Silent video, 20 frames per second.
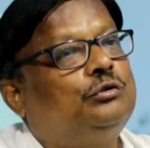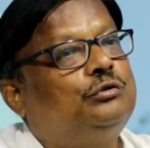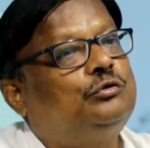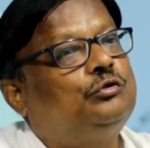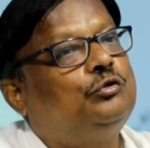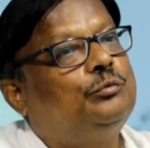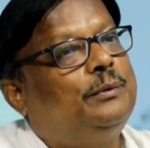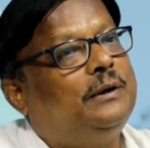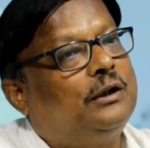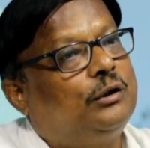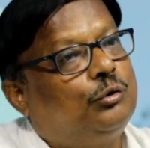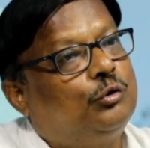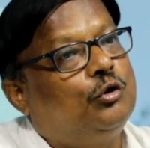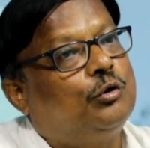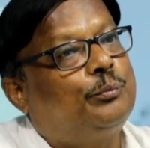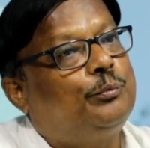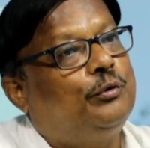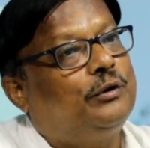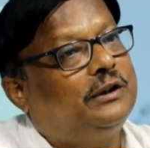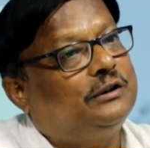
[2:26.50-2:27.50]
শত্রু বা
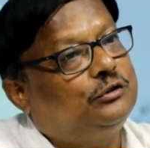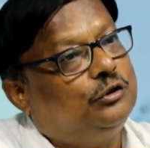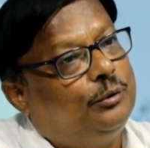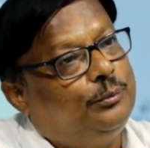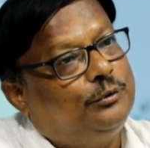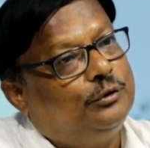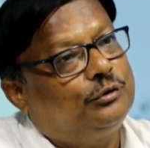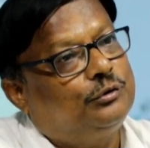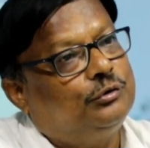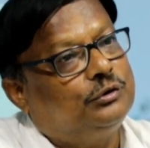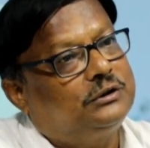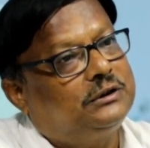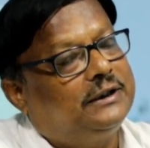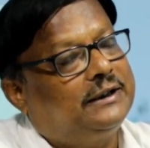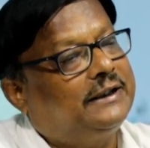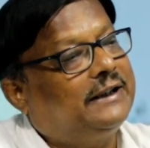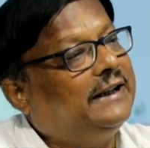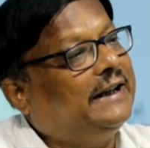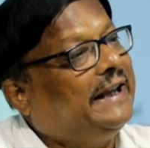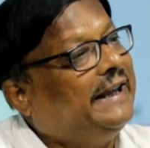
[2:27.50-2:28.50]
রোগ পোকা দমন করতে
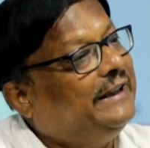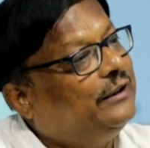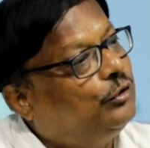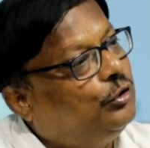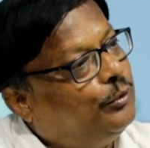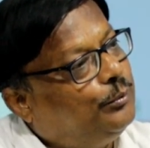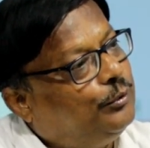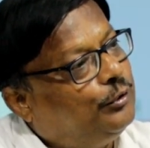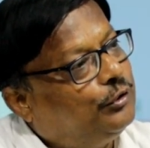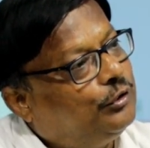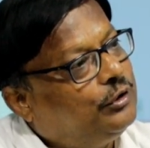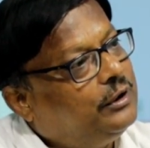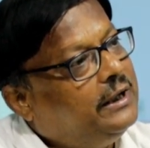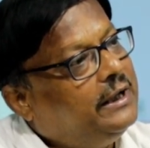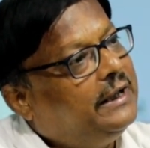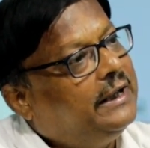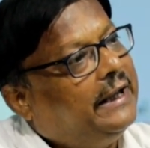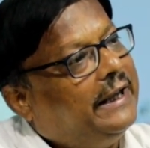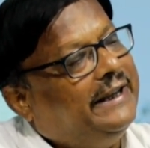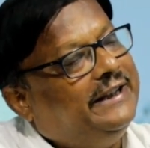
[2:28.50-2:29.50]
এখানে এই গোবর
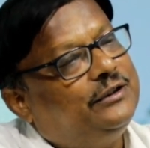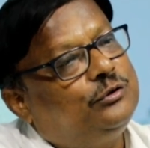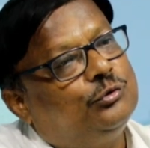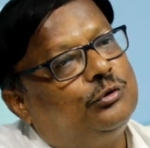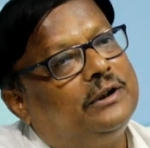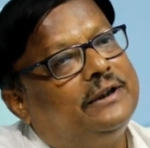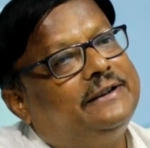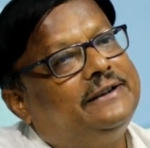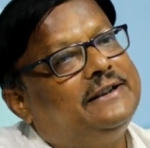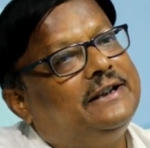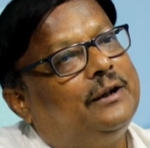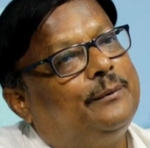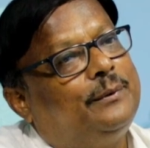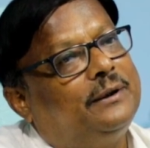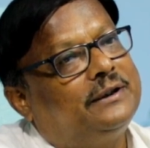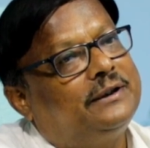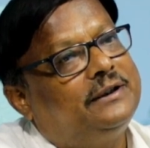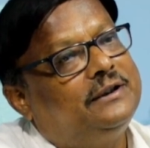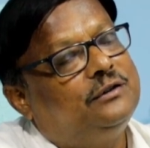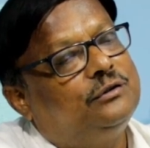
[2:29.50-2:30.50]
এই চোনা দিয়ে
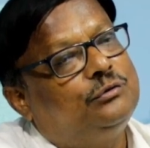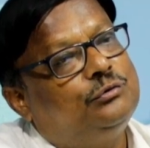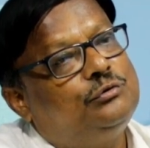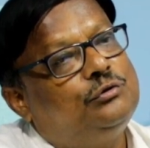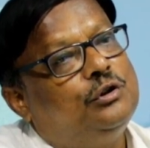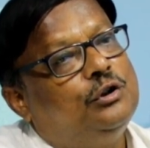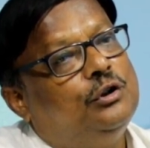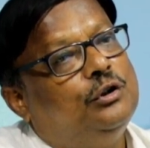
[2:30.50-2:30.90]
আমার কিন্তু